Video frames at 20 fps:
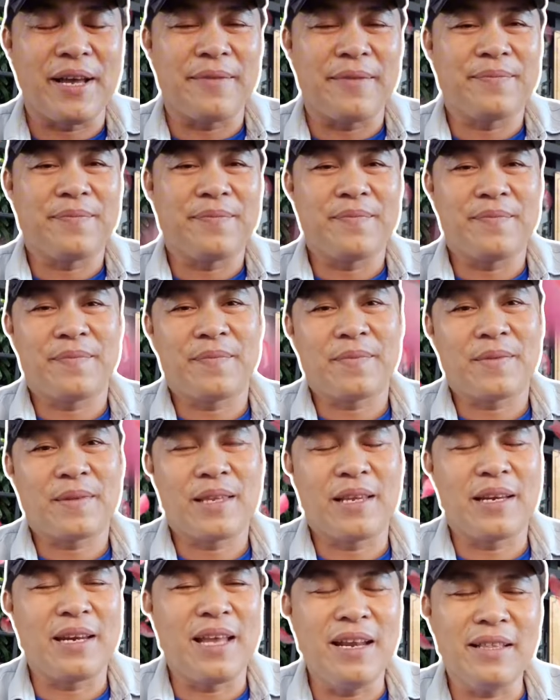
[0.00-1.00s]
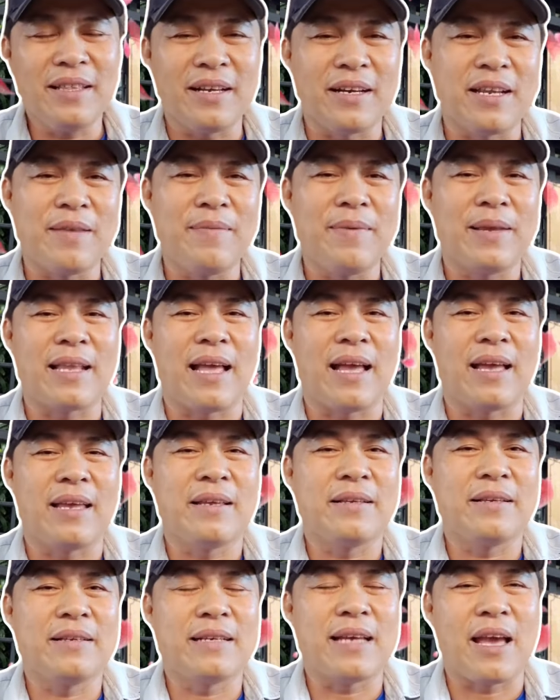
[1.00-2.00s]
á thì đến thời điểm hiện
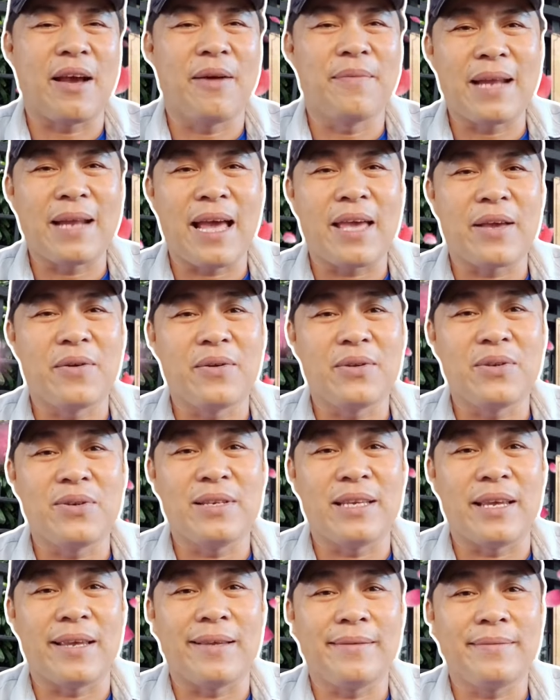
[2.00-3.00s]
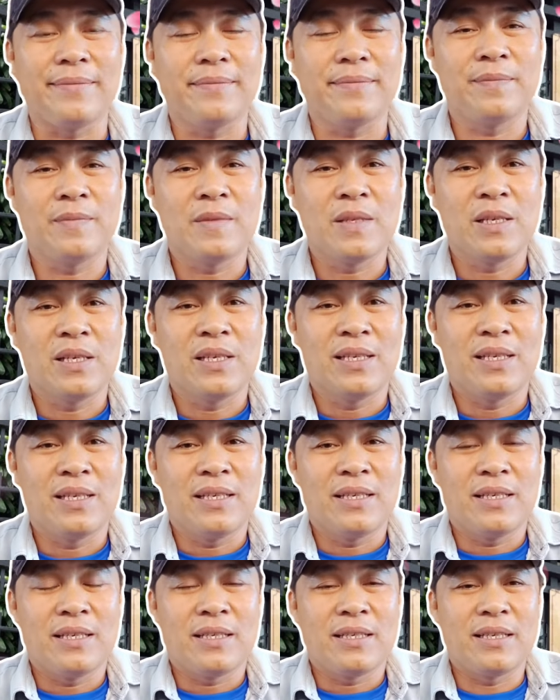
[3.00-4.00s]
tại ngày hôm nay cô chú anh chị
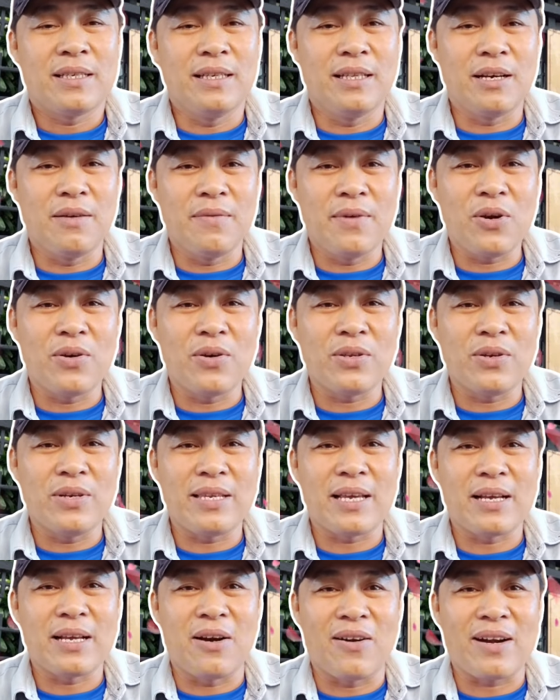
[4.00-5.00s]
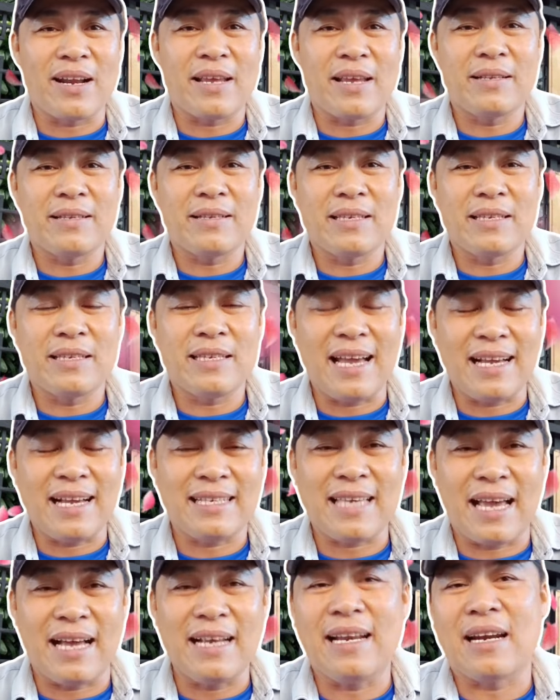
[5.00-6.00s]
xin thưa với cô chú anh chị con này chắc
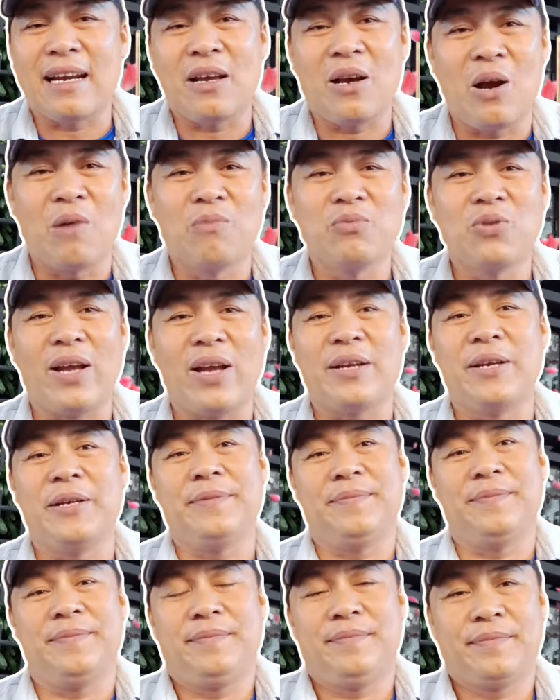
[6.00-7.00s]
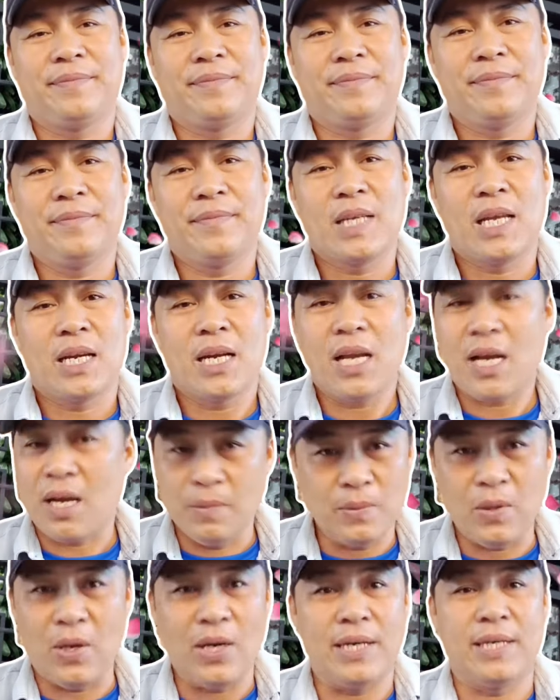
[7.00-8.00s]
chắn là nó không thoát được nó
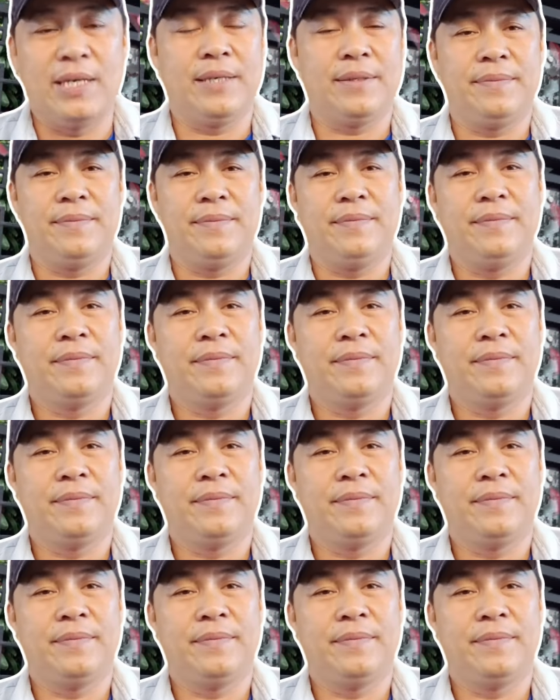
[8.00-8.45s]
không thoát được